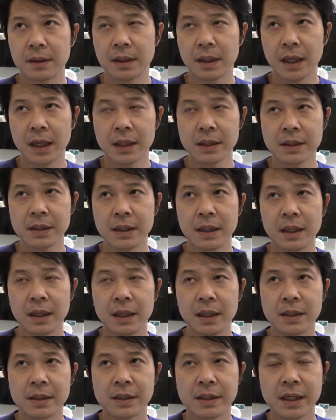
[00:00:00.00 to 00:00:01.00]
歯
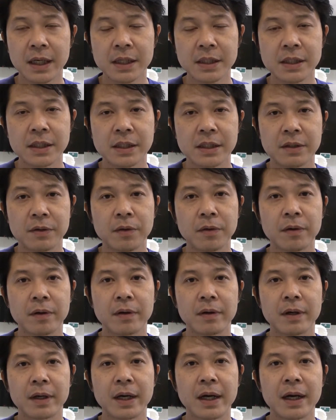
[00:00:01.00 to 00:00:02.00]
えー、歯科医師の
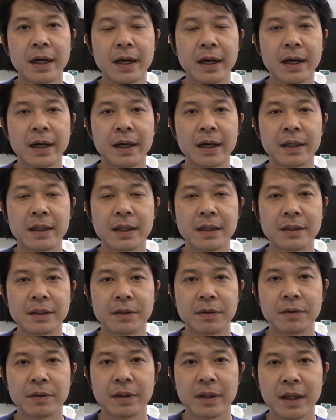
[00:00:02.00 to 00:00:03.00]
考え方に
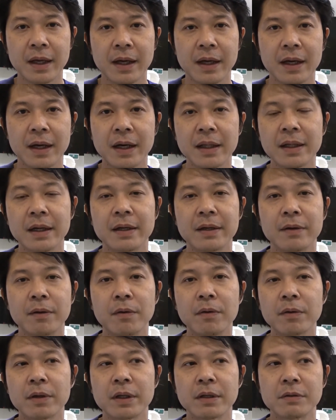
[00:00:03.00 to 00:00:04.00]
よってかなり
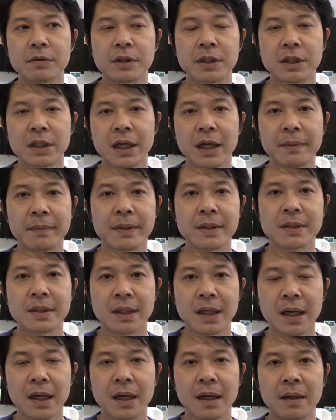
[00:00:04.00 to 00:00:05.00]
大きく違いま
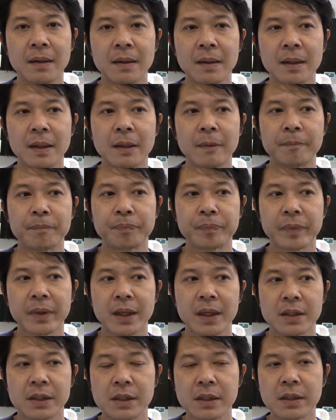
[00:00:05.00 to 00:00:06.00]
すが
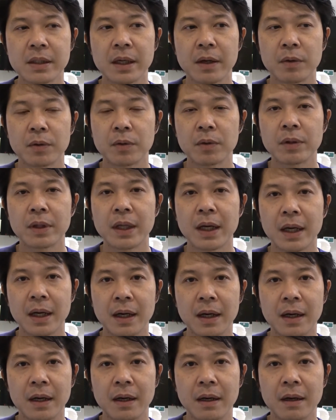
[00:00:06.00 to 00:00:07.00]
神経を取った
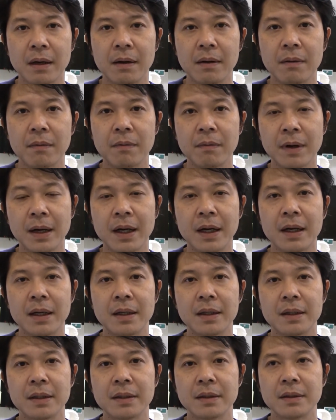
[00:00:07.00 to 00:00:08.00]
歯は
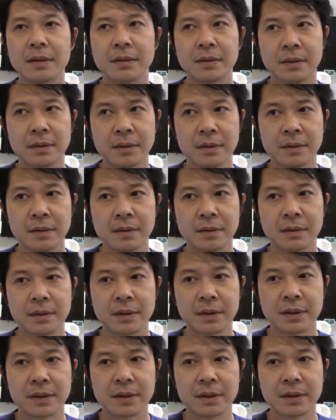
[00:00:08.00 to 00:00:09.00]
う
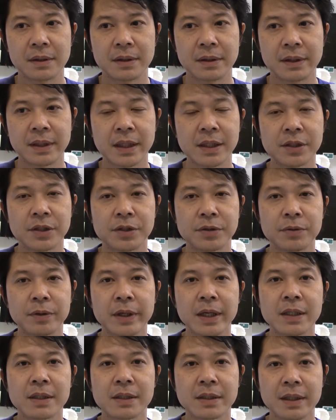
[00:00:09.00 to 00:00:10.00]
ん全周
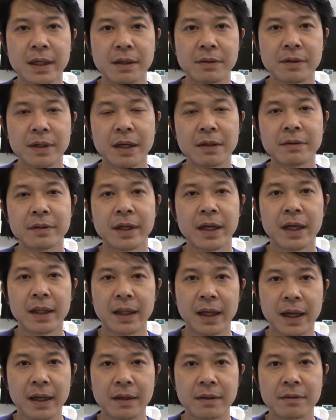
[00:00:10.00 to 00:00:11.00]
を削ってクラウン形
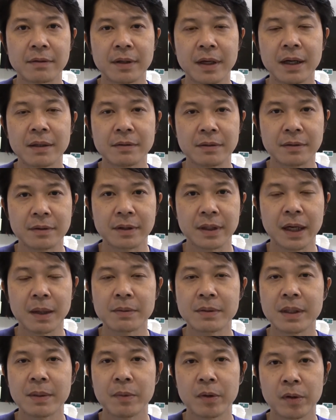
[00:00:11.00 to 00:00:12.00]
態クラウン
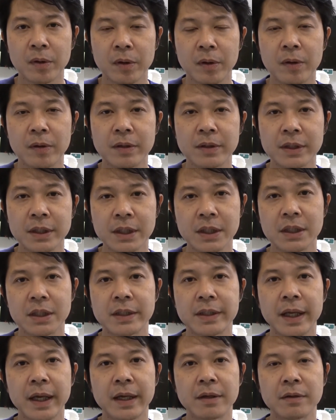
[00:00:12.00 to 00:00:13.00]
かぶせ物に
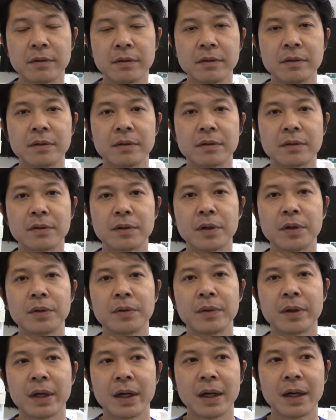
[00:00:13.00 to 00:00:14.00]
していくと
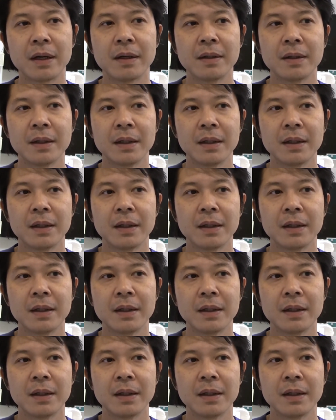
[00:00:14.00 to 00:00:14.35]
いうのが